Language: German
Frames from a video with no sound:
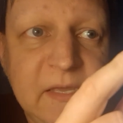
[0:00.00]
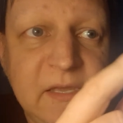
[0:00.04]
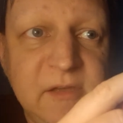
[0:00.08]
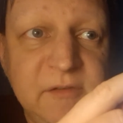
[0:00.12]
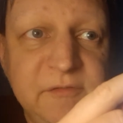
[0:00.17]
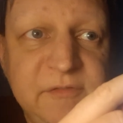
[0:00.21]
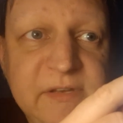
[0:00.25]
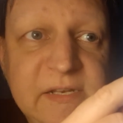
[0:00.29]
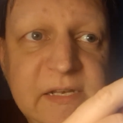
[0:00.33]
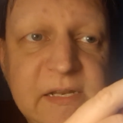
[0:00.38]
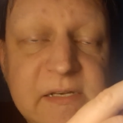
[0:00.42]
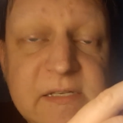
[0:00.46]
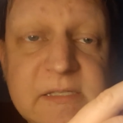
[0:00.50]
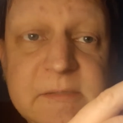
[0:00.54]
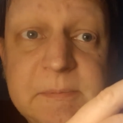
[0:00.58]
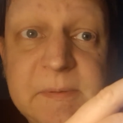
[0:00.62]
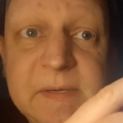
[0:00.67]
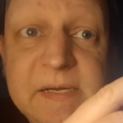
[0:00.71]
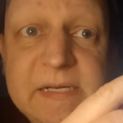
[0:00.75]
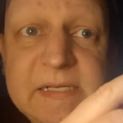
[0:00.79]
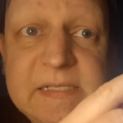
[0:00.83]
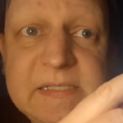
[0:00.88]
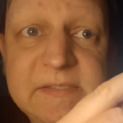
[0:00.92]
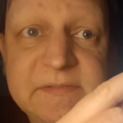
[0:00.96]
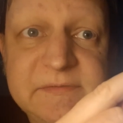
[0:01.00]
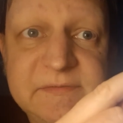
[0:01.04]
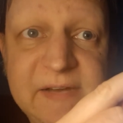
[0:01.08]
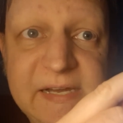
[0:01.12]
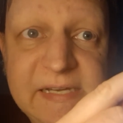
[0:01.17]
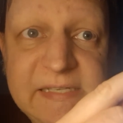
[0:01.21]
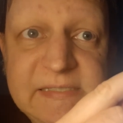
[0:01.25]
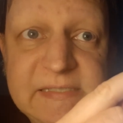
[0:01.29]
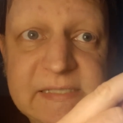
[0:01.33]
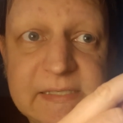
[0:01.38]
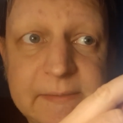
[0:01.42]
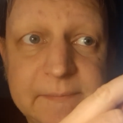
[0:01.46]
Finnland ist bereits
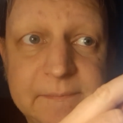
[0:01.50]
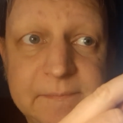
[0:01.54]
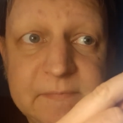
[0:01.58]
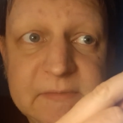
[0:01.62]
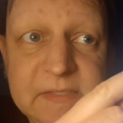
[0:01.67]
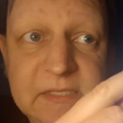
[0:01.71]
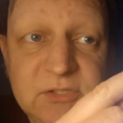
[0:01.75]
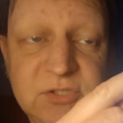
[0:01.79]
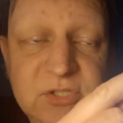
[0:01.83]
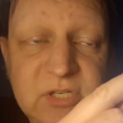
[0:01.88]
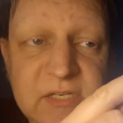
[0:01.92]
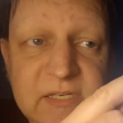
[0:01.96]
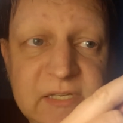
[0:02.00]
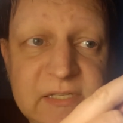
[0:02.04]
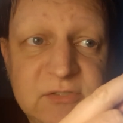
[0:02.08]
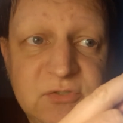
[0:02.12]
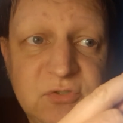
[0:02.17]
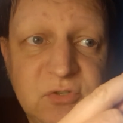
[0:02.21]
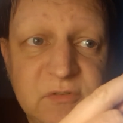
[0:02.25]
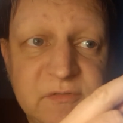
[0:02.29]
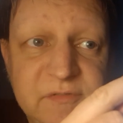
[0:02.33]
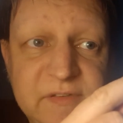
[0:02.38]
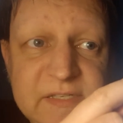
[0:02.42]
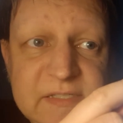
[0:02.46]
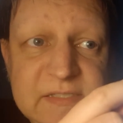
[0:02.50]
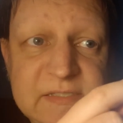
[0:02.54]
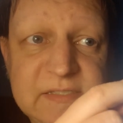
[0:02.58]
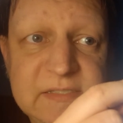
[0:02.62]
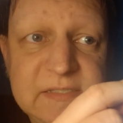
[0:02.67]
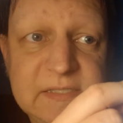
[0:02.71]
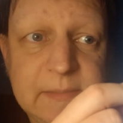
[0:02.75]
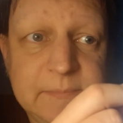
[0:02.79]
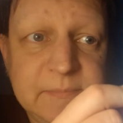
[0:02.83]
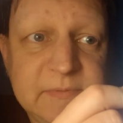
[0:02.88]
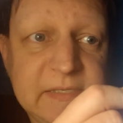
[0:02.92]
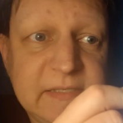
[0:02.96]
weiter. Das steht jetzt schon fest.
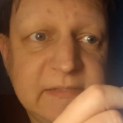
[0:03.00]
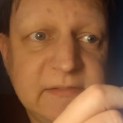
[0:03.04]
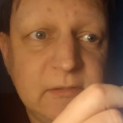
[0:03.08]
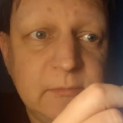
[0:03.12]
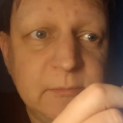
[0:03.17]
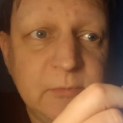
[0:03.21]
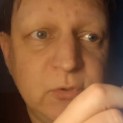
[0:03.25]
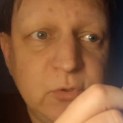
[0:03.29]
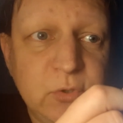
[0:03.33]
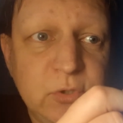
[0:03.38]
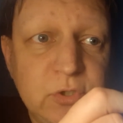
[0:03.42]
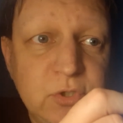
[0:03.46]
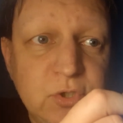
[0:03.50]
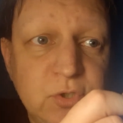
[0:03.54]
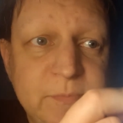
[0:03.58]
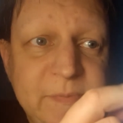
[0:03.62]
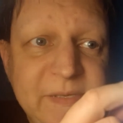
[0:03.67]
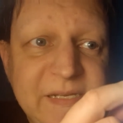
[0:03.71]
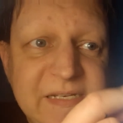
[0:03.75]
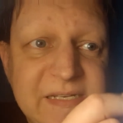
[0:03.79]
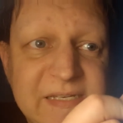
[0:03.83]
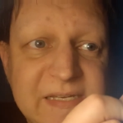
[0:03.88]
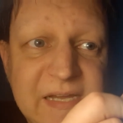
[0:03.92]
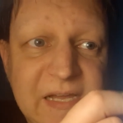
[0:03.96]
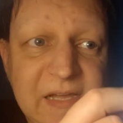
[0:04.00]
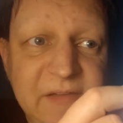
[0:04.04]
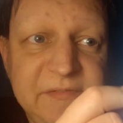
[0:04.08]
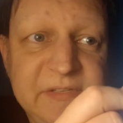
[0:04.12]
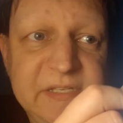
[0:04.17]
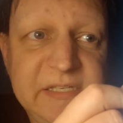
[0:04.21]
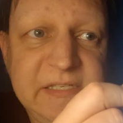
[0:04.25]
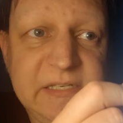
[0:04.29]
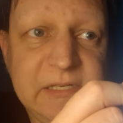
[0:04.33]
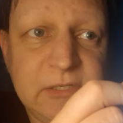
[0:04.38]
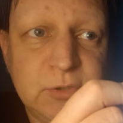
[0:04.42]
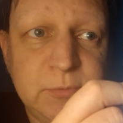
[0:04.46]
Ich habe es extra mal durchgespielt, egal wie
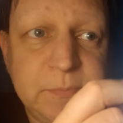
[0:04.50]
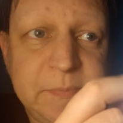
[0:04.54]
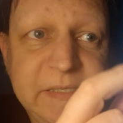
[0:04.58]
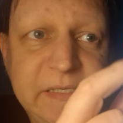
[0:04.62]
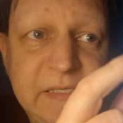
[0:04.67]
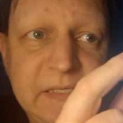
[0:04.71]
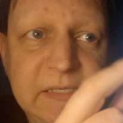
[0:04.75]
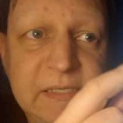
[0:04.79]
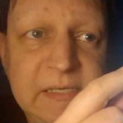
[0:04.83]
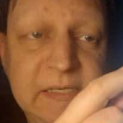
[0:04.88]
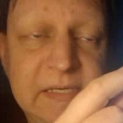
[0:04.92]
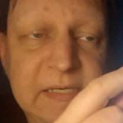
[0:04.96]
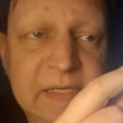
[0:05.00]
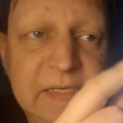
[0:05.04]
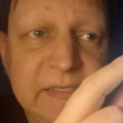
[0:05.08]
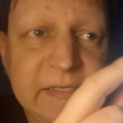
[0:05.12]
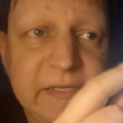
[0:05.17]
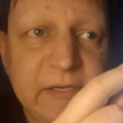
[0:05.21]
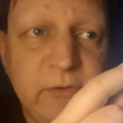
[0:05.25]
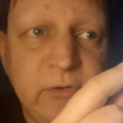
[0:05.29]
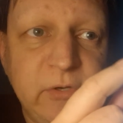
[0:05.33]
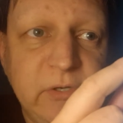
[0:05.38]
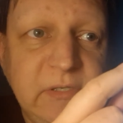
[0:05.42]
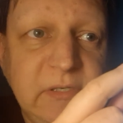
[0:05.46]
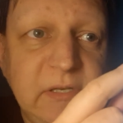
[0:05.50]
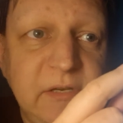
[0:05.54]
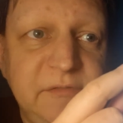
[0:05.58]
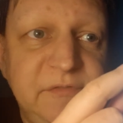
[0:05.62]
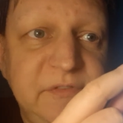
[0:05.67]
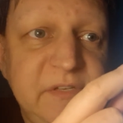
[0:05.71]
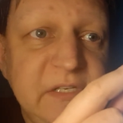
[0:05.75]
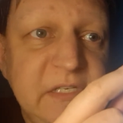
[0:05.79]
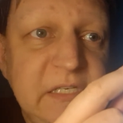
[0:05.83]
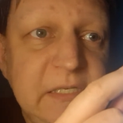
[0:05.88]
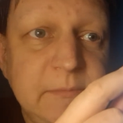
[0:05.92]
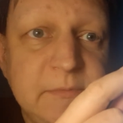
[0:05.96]
die da spielen. Da könnten dann
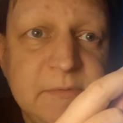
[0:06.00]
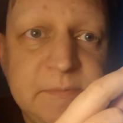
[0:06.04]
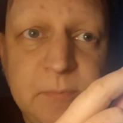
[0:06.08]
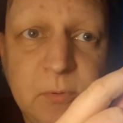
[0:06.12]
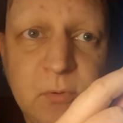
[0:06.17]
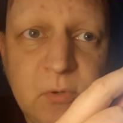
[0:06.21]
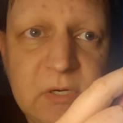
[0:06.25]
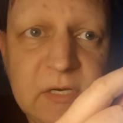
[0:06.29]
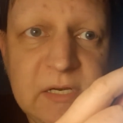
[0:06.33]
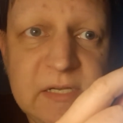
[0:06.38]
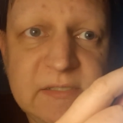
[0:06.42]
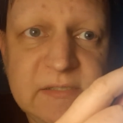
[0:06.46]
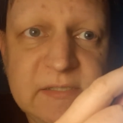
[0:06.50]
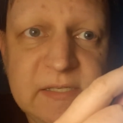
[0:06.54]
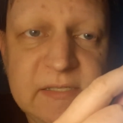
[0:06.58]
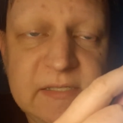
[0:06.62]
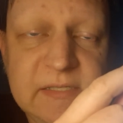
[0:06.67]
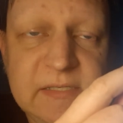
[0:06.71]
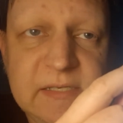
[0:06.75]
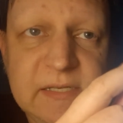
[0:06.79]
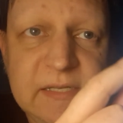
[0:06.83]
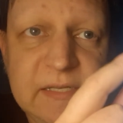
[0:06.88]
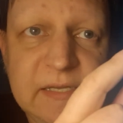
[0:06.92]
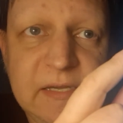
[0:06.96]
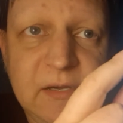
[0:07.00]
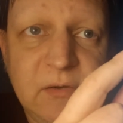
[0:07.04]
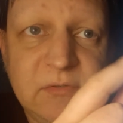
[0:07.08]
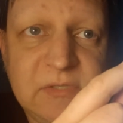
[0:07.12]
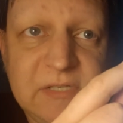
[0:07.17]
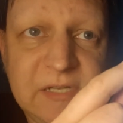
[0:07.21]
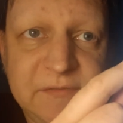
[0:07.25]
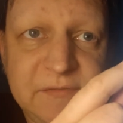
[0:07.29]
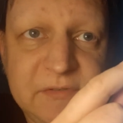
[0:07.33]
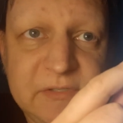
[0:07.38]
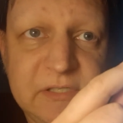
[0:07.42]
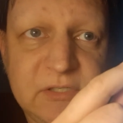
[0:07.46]
vier Teams punktgleich sein hinterher und
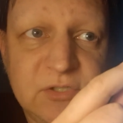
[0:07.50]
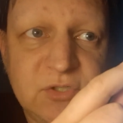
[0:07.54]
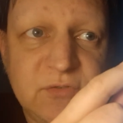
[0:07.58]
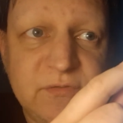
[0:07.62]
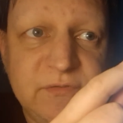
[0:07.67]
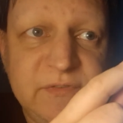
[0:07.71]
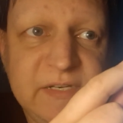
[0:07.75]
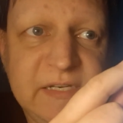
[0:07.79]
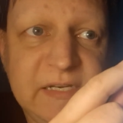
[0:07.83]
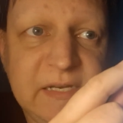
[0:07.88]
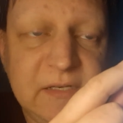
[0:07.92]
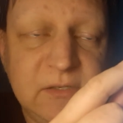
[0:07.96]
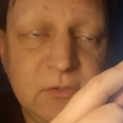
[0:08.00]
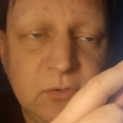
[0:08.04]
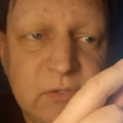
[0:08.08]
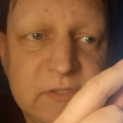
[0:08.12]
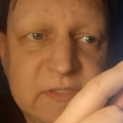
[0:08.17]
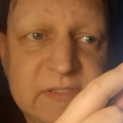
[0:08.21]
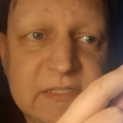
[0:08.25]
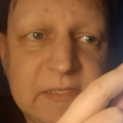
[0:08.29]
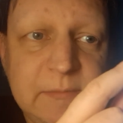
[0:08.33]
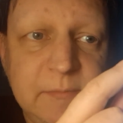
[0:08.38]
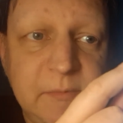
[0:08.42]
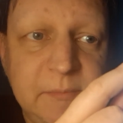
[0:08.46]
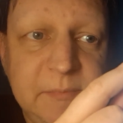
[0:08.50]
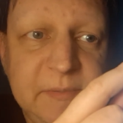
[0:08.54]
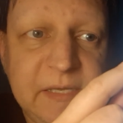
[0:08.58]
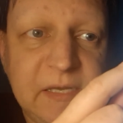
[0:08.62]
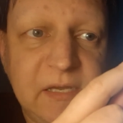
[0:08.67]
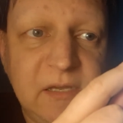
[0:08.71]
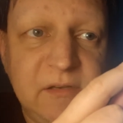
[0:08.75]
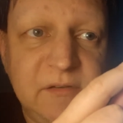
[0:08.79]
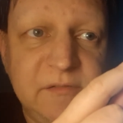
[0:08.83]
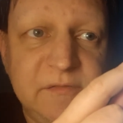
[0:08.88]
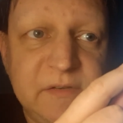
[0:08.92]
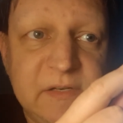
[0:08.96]
da wird dann Finnland trotzdem im
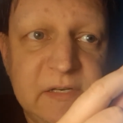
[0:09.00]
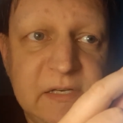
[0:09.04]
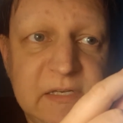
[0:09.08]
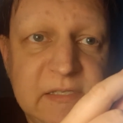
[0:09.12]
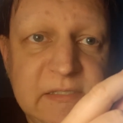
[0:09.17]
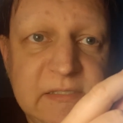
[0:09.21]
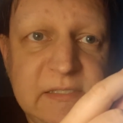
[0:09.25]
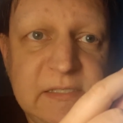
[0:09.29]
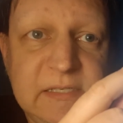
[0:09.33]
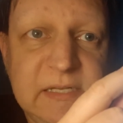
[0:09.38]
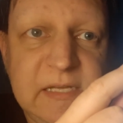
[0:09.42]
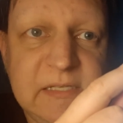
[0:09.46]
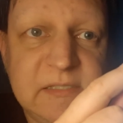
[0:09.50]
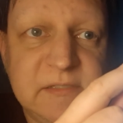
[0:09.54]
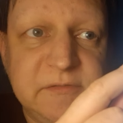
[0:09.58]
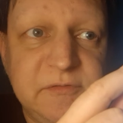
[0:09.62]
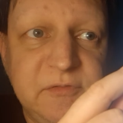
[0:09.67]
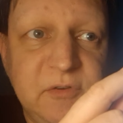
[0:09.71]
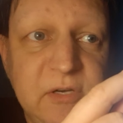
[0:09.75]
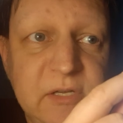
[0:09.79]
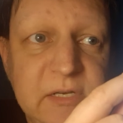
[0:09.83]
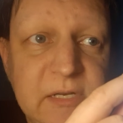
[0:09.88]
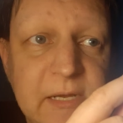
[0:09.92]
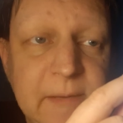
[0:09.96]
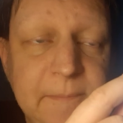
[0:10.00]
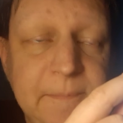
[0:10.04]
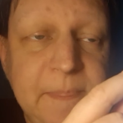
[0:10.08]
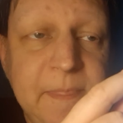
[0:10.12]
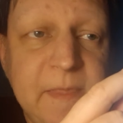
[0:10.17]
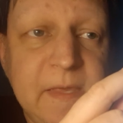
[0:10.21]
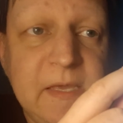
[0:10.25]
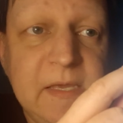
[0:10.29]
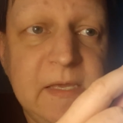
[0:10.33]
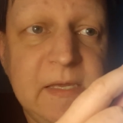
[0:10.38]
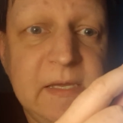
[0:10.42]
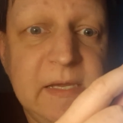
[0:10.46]
direkten Vergleich die Nase vorne haben.
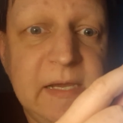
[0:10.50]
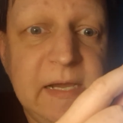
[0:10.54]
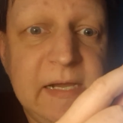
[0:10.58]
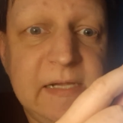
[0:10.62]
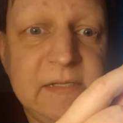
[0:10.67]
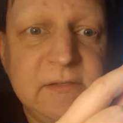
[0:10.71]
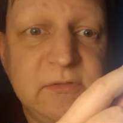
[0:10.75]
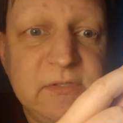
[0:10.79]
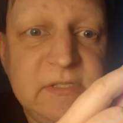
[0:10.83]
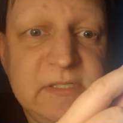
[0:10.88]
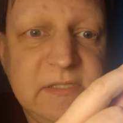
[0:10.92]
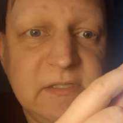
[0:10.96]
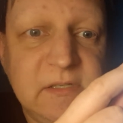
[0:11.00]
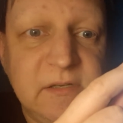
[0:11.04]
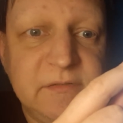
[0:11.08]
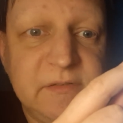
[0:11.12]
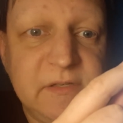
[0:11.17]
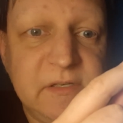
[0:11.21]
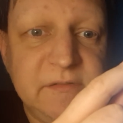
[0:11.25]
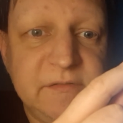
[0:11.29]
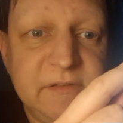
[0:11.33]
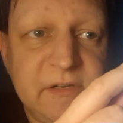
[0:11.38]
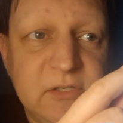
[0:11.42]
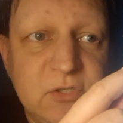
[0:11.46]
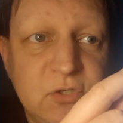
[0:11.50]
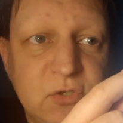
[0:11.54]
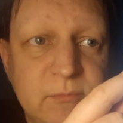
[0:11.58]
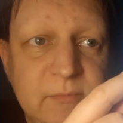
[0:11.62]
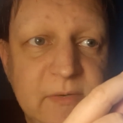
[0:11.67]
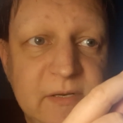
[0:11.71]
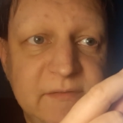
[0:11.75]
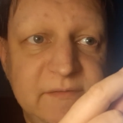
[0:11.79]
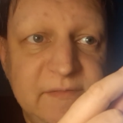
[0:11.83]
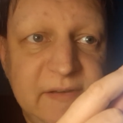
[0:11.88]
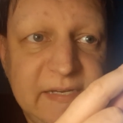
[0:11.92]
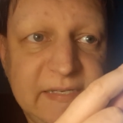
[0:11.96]
Also die sind auf jeden Fall schon
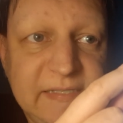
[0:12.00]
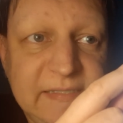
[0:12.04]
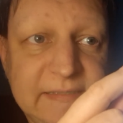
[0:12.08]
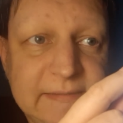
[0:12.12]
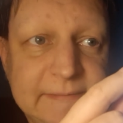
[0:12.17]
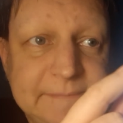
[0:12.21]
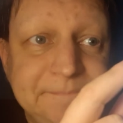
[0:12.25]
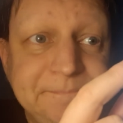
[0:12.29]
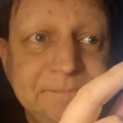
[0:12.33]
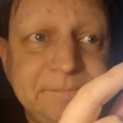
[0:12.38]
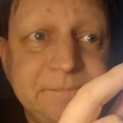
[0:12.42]
mal weiter.